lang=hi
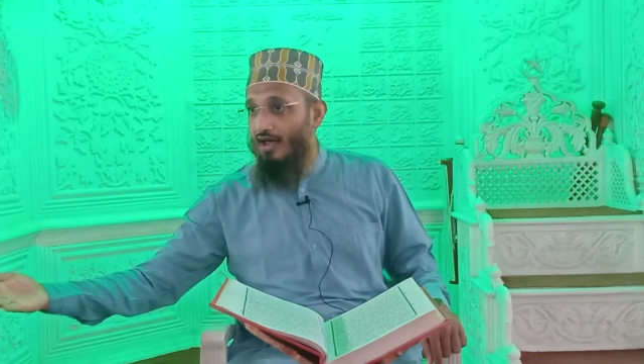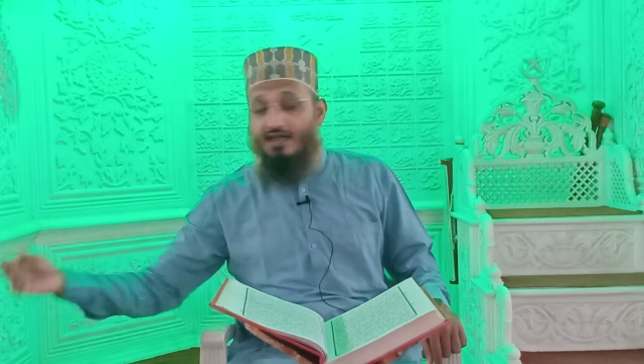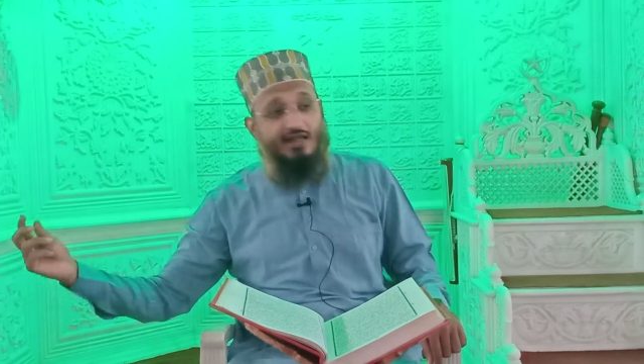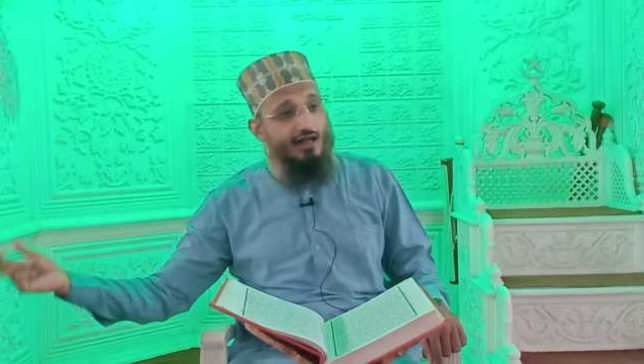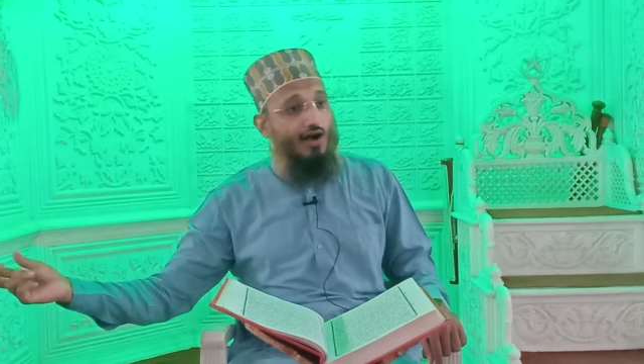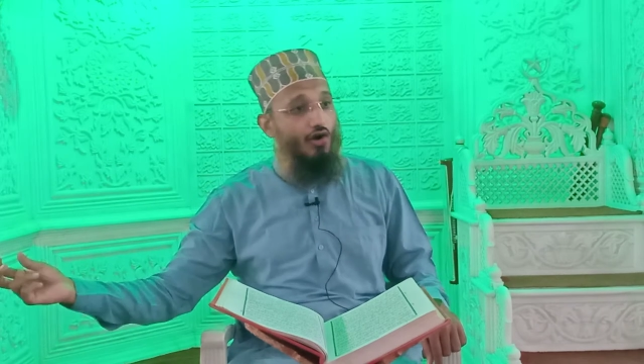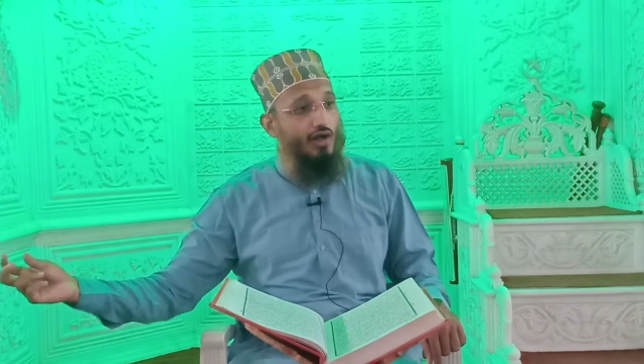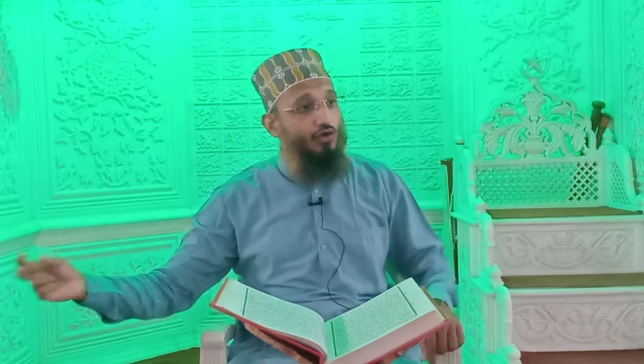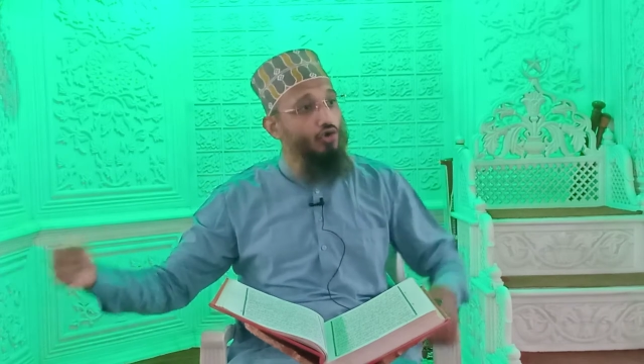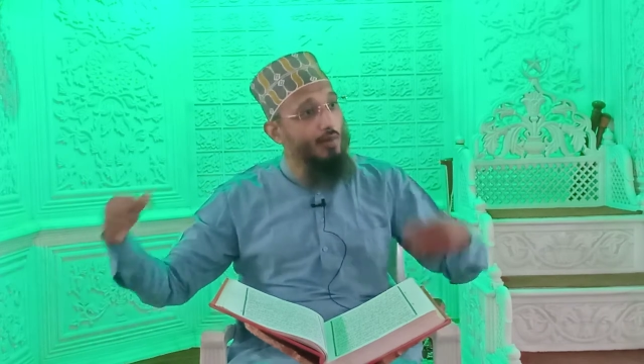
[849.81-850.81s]
इससे
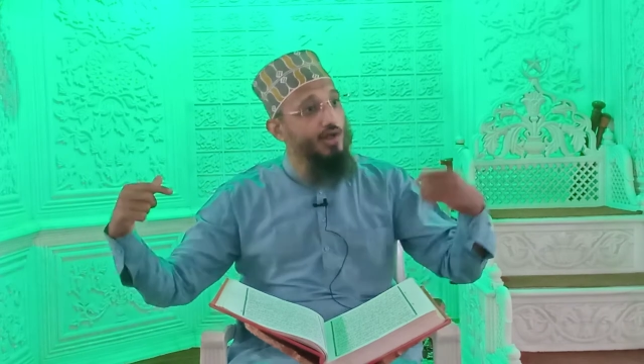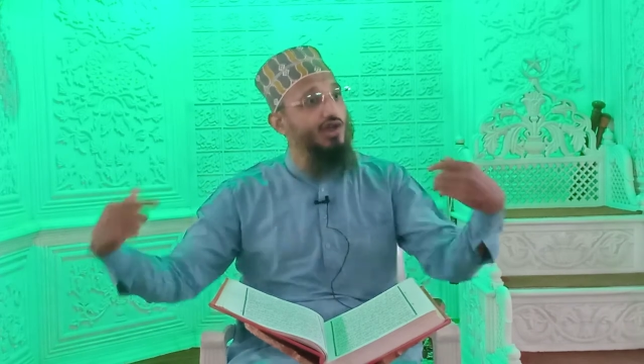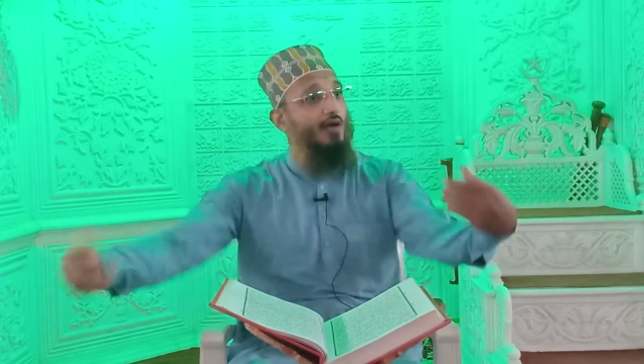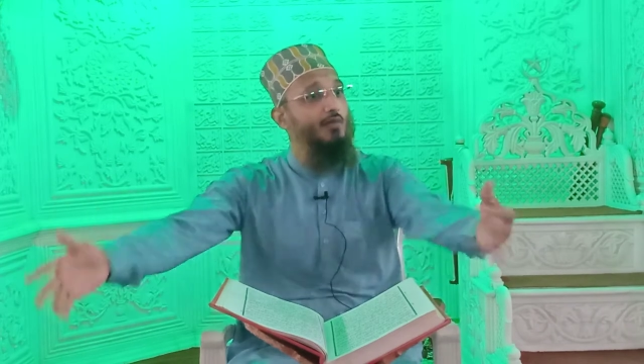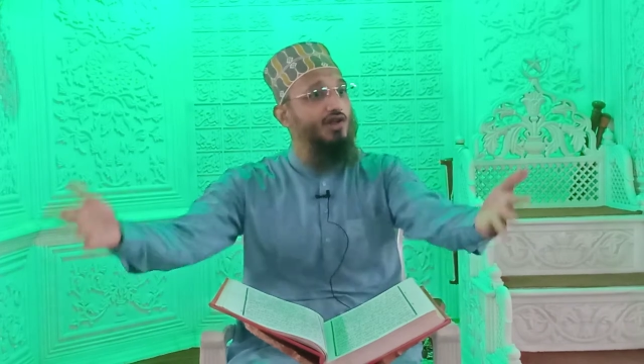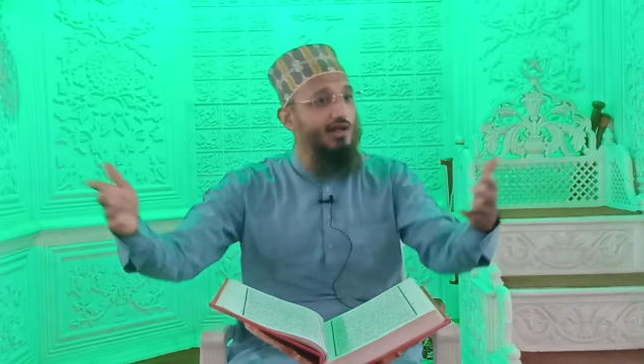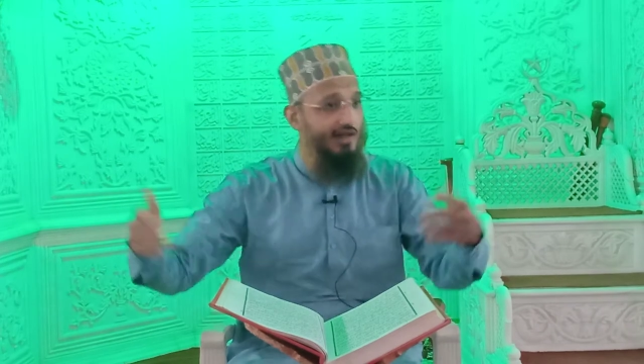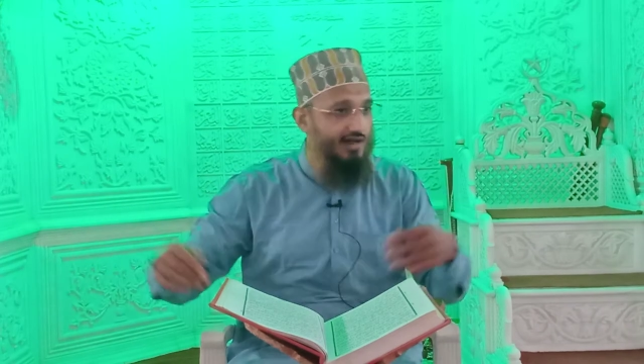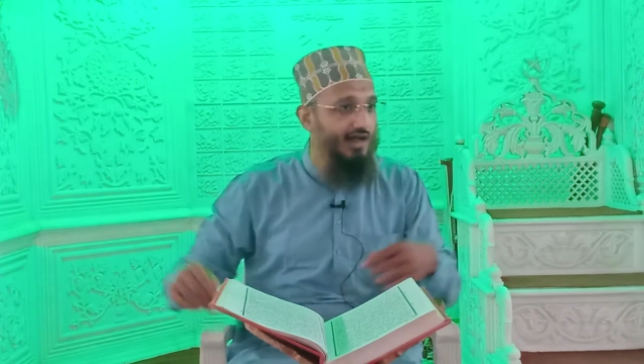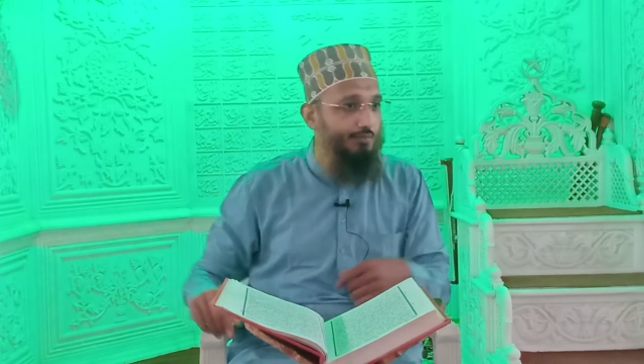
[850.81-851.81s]
खाओगे तो हमेशा हमेशा
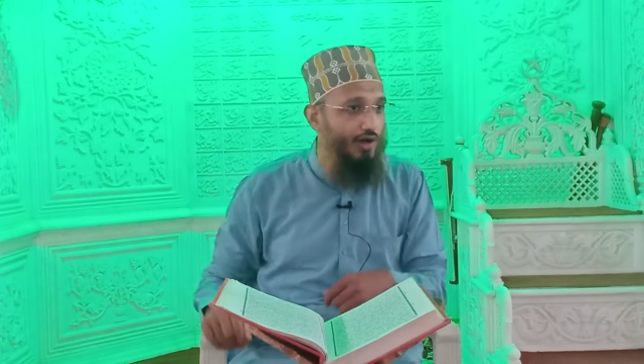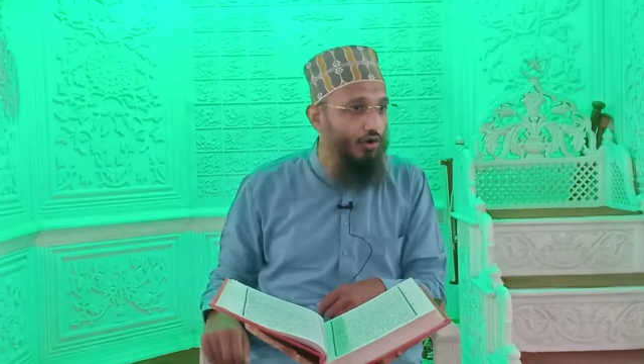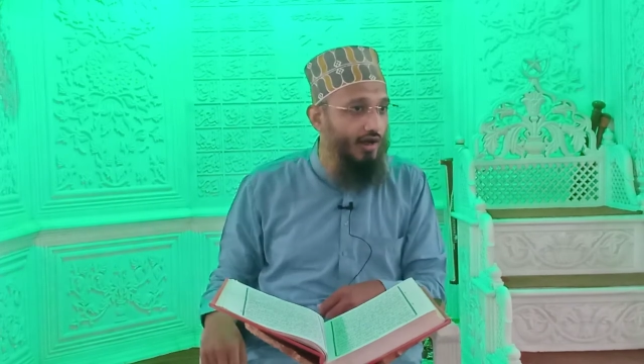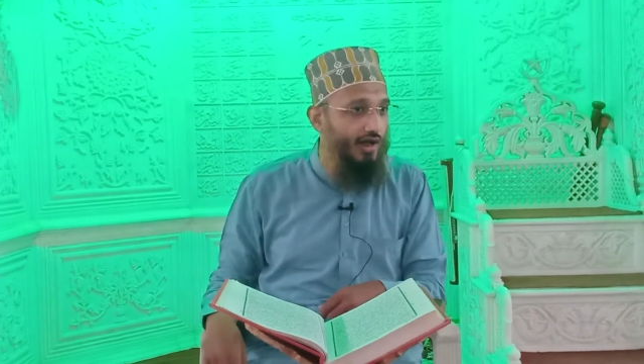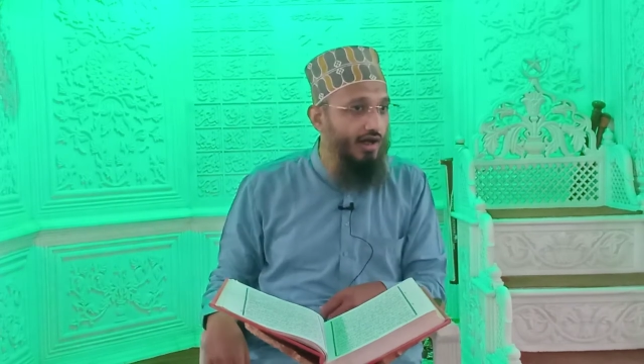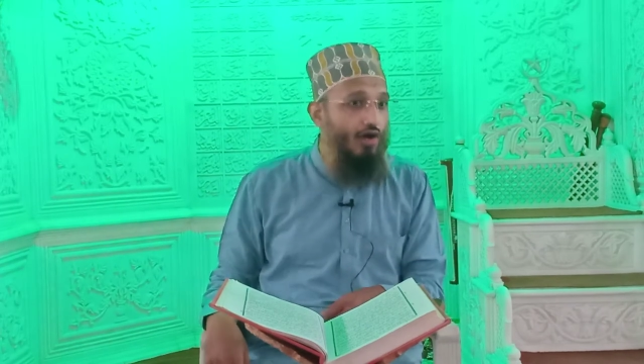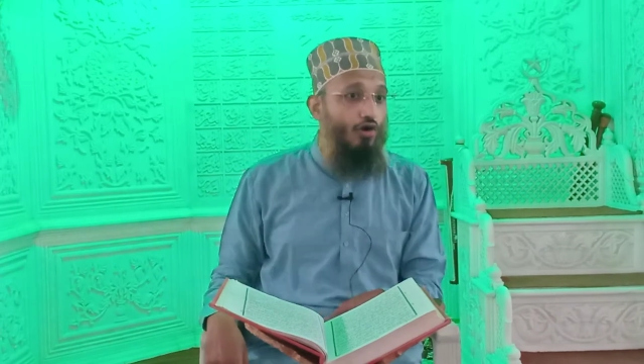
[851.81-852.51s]
जन्नत में रहोगे